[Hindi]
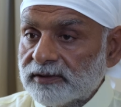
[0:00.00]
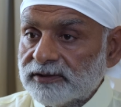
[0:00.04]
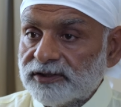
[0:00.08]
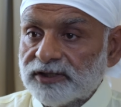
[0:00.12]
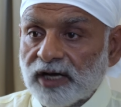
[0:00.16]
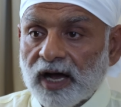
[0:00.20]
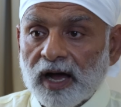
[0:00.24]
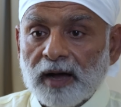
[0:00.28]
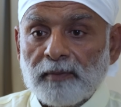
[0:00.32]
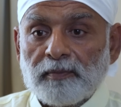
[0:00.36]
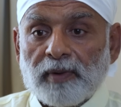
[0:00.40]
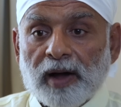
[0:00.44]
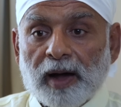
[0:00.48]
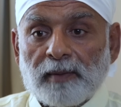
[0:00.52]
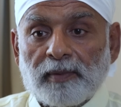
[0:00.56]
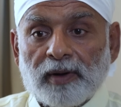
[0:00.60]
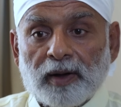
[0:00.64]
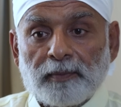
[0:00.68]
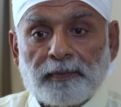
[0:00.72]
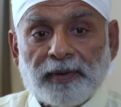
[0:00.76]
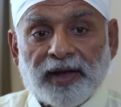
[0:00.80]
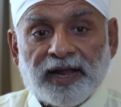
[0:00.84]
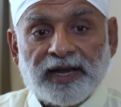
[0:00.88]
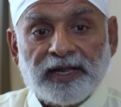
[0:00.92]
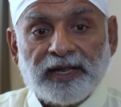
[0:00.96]
जहाँ
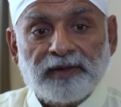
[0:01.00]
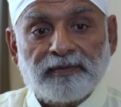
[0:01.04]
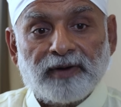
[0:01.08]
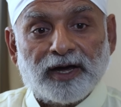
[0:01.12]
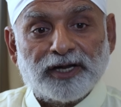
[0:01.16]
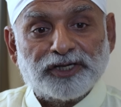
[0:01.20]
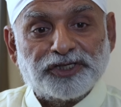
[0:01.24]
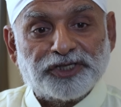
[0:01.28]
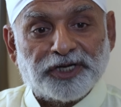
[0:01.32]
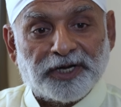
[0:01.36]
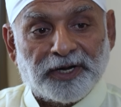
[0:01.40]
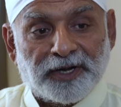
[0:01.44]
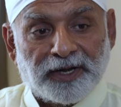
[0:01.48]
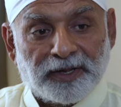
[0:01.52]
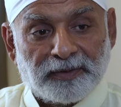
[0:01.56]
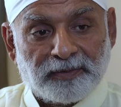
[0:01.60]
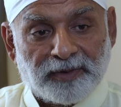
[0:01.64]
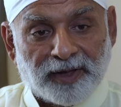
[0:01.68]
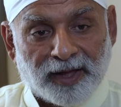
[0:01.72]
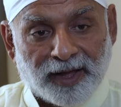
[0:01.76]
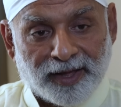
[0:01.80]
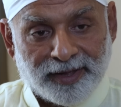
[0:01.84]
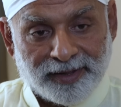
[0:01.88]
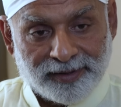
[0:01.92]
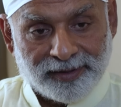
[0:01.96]
बाबा पहली बार शिरडी
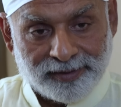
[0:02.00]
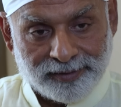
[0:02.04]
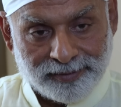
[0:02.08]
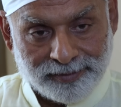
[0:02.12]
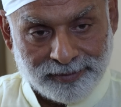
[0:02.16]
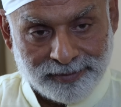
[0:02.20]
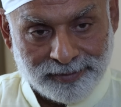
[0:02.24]
में आए